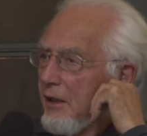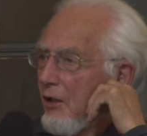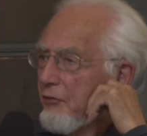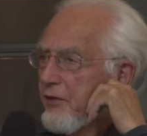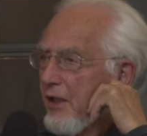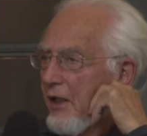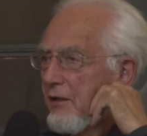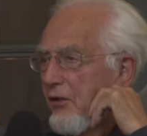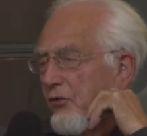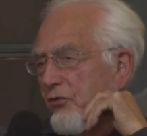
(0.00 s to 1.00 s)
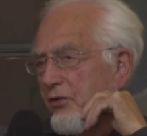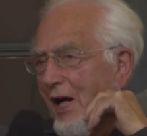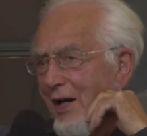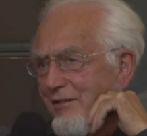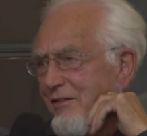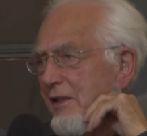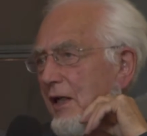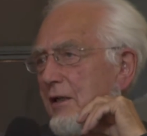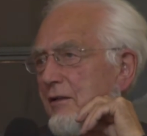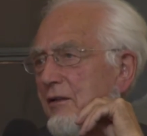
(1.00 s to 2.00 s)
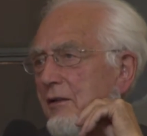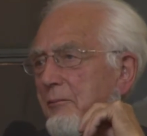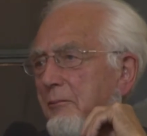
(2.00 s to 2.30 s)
Auftrag der Stasi hatte.